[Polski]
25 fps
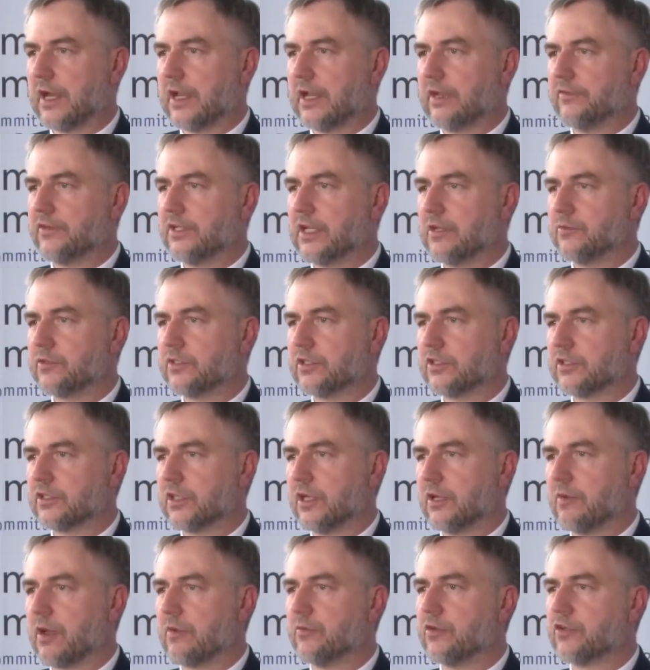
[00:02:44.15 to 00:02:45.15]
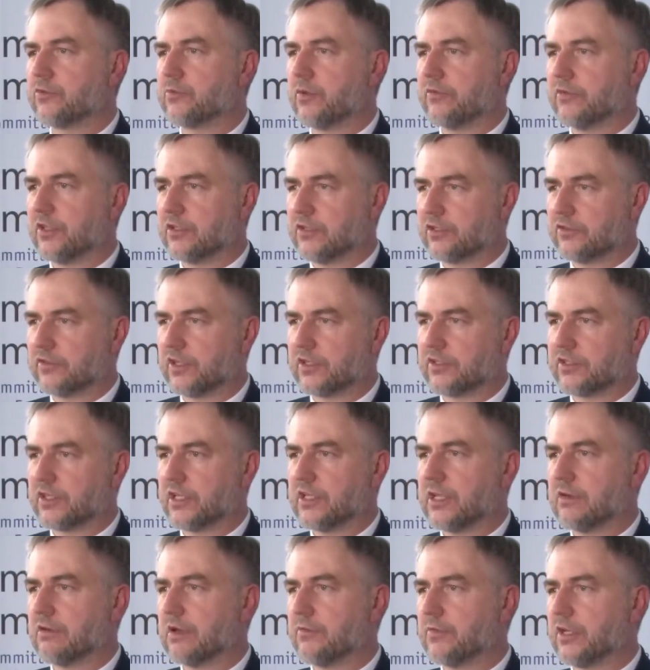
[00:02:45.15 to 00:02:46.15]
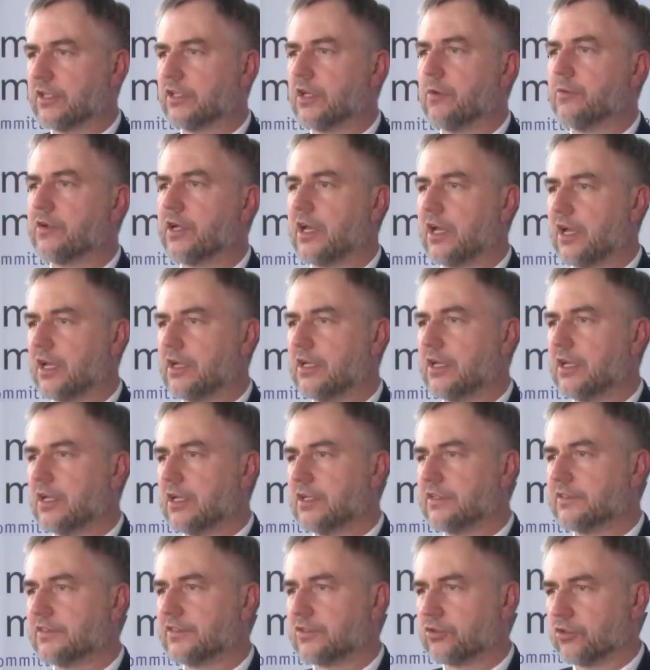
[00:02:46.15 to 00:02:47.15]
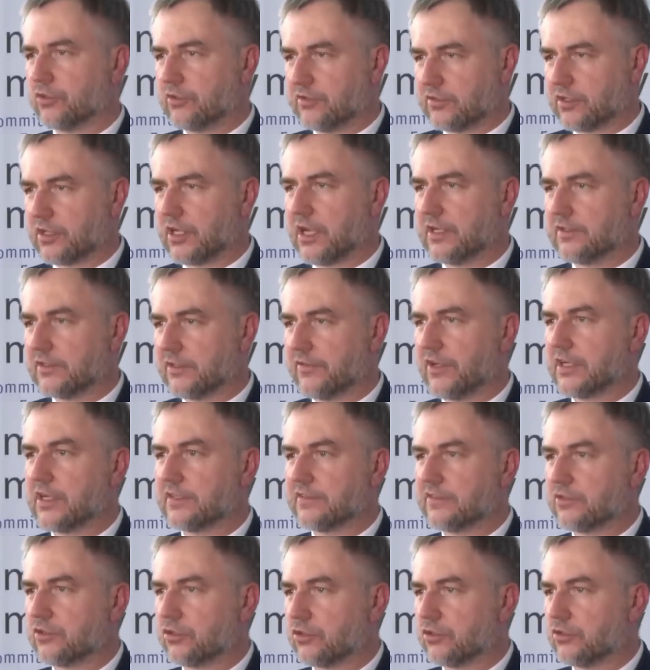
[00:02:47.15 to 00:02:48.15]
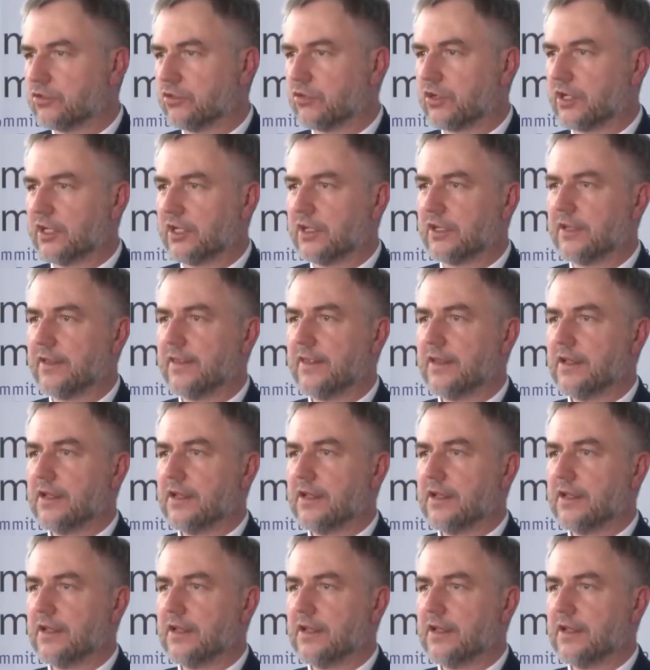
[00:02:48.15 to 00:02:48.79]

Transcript: ale wydaje mi się, że mamy już pewne doświadczenia, mamy dobre, stru zorganizowane struktury,